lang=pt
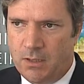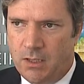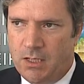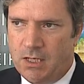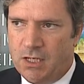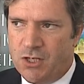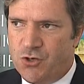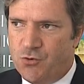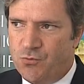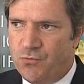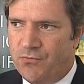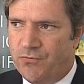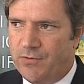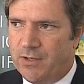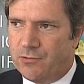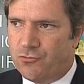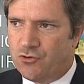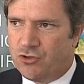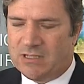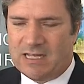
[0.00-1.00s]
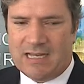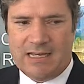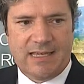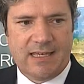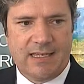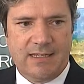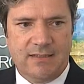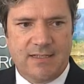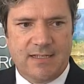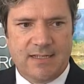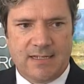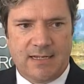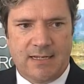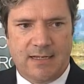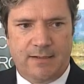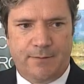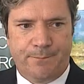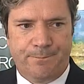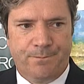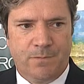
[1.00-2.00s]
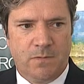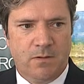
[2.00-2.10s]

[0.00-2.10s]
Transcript: e em que o governo está a realizar